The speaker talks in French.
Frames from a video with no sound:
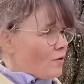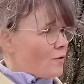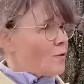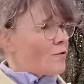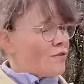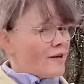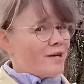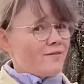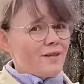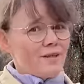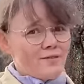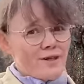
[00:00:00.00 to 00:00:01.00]
qu'on va
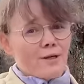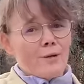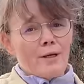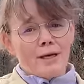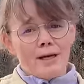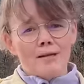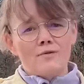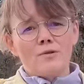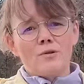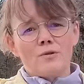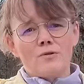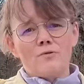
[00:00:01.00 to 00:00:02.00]
élever, enfin que les
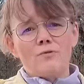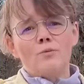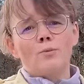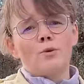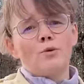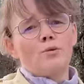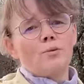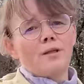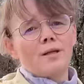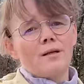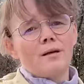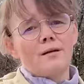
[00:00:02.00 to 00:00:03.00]
reines vont
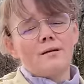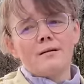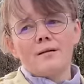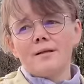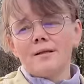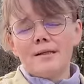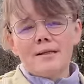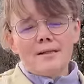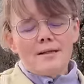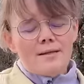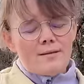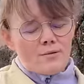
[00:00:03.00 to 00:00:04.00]
produire là,
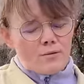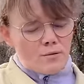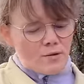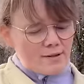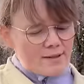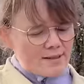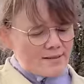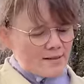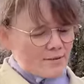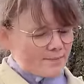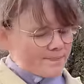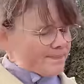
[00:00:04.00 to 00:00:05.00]
courant de cette
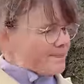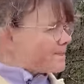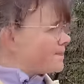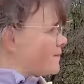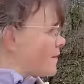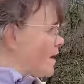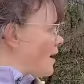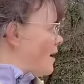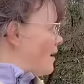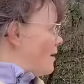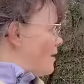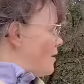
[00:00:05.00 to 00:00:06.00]
saison.
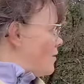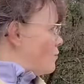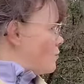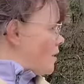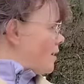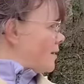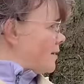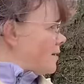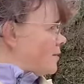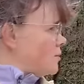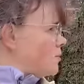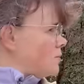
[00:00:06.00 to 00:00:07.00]
Voilà,
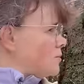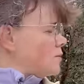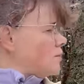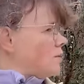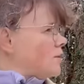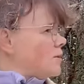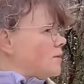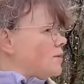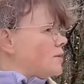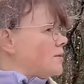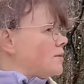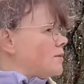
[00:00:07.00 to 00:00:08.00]
donc
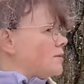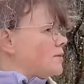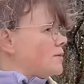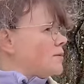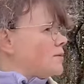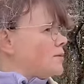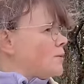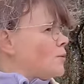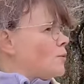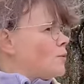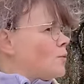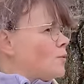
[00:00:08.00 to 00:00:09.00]

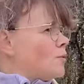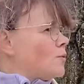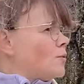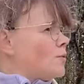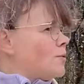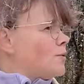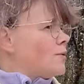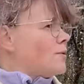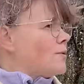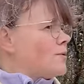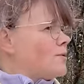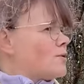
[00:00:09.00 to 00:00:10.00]
en gros,
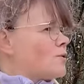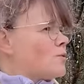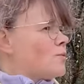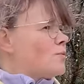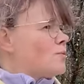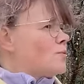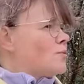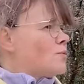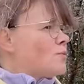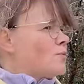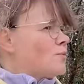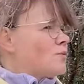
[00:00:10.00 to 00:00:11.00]
euh, ce
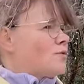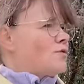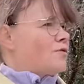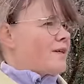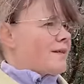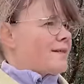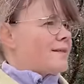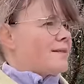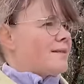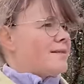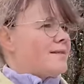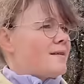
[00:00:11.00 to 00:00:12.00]
qu'on fait
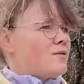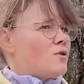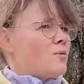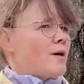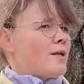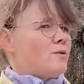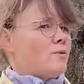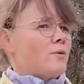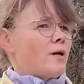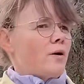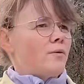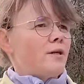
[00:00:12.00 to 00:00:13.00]
cette semaine,
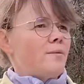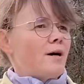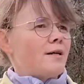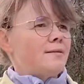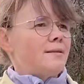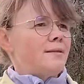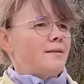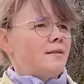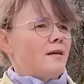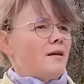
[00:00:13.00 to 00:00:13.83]
donc là on est mardi,